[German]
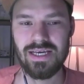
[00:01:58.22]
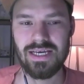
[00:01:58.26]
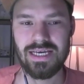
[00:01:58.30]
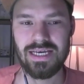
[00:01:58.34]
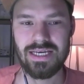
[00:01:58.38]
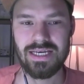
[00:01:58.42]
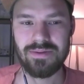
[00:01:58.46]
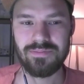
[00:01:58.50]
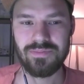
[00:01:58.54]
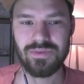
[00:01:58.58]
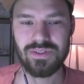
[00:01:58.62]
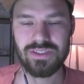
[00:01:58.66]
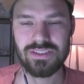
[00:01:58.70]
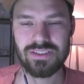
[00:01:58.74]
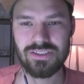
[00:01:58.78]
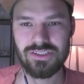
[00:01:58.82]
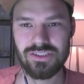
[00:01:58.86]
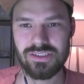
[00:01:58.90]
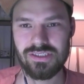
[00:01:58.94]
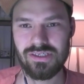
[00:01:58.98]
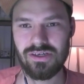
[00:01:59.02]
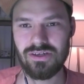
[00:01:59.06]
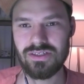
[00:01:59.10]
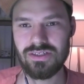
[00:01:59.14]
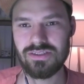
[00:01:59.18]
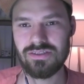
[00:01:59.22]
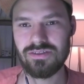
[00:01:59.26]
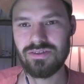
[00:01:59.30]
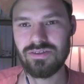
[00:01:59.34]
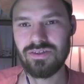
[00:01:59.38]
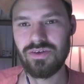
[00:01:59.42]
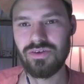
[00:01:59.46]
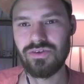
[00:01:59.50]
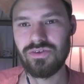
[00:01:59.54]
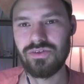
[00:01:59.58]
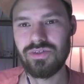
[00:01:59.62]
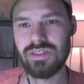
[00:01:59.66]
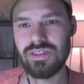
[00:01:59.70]
Ähm, das ist jetzt alles noch der
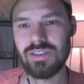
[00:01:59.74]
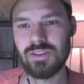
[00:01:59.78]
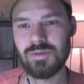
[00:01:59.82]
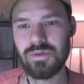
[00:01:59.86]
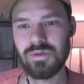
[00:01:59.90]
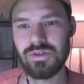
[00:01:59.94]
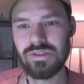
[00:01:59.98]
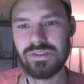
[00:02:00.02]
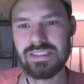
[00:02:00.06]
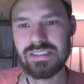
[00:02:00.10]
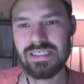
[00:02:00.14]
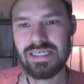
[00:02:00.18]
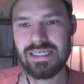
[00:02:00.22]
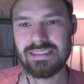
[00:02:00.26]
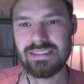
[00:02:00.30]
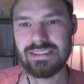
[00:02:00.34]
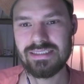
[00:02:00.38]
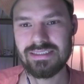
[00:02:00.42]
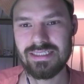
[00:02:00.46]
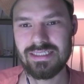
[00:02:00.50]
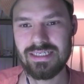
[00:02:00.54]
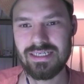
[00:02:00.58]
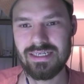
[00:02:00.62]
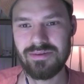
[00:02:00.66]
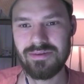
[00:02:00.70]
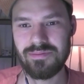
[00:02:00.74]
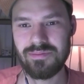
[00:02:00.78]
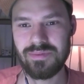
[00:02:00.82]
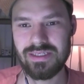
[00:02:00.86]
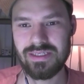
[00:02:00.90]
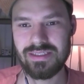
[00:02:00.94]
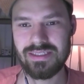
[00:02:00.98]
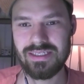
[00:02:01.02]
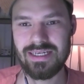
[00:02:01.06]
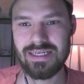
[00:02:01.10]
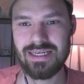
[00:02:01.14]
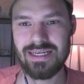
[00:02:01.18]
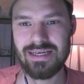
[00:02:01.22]
Gründungsprozess. Ähm,
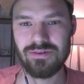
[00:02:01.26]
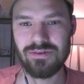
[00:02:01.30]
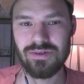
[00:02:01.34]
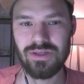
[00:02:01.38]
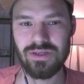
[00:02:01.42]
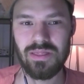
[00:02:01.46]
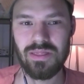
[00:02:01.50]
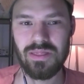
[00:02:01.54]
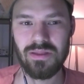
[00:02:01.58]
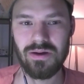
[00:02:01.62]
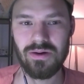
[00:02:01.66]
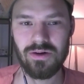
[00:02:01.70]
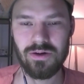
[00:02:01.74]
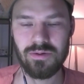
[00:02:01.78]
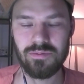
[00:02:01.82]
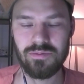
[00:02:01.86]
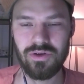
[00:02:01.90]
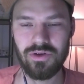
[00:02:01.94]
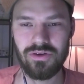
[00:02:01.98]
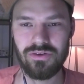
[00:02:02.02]
haben Sie dann auch nach dem